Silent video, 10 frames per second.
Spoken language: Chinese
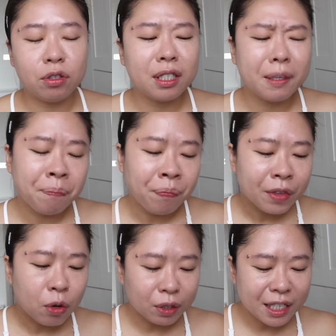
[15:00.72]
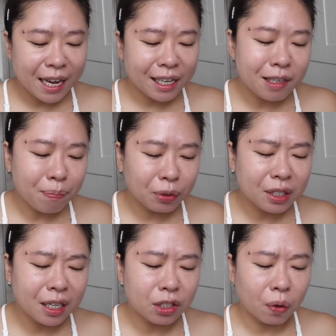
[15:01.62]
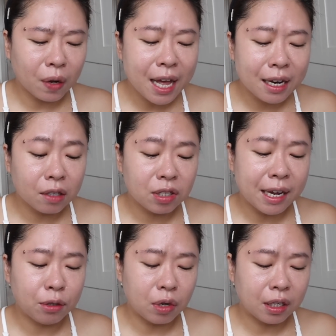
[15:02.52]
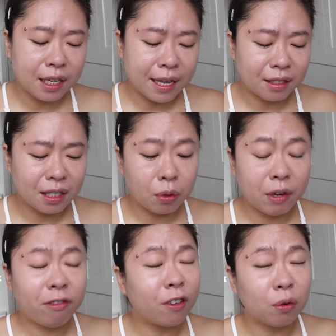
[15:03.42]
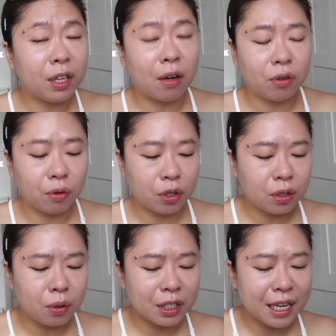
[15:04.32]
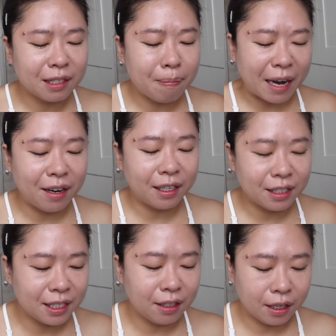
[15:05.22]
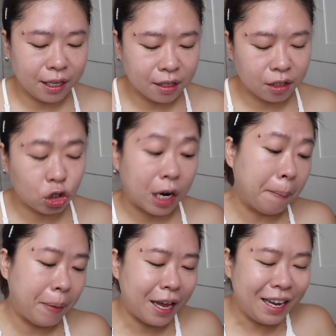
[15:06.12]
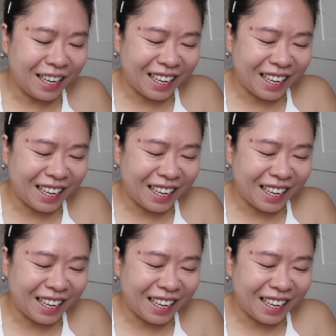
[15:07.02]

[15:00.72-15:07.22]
就是。我现在已经不是那种看到彩妆的颜色会疯掉那种人，就是我现在是蛮冷静的一个长辈，